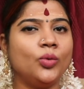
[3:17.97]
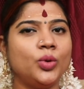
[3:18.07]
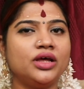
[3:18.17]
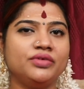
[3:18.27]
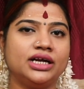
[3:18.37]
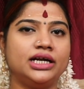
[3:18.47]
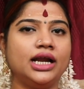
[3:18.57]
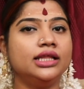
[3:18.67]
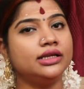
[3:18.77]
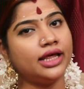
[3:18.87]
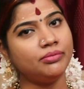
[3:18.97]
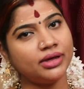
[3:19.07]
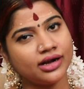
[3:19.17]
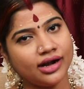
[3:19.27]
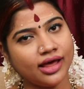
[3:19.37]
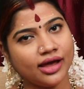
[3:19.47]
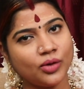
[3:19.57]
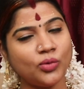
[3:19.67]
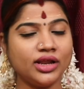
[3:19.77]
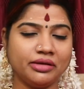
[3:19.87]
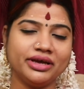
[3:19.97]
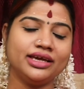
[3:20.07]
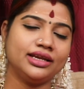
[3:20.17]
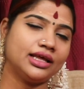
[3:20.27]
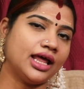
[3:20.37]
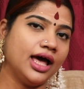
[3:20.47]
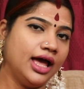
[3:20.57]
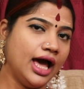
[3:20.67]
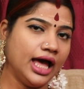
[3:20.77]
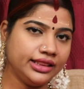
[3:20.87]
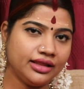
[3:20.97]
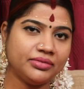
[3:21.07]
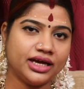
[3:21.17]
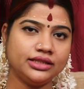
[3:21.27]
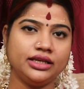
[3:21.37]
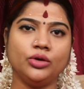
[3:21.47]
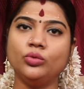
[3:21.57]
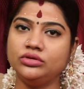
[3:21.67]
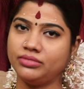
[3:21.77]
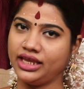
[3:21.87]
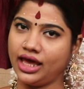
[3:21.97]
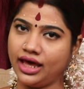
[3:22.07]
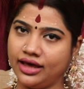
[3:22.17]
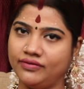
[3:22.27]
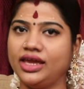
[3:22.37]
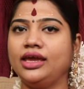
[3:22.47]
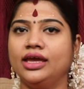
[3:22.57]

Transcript: உறவுகள் அது நண்பர்களாக கூட நமக்கு இருக்கலாம் அந்த மாதிரி உண்மையாகவே